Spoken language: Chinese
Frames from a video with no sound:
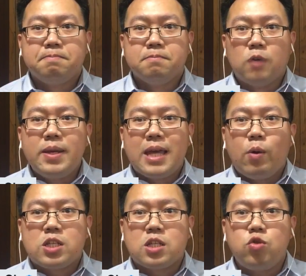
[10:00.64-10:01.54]
我们也
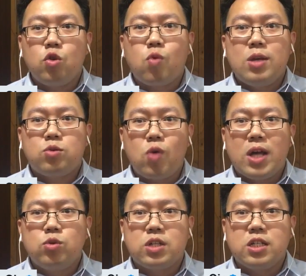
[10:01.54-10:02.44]
会持续关
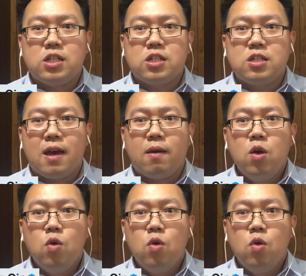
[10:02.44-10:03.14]
关注这起事件，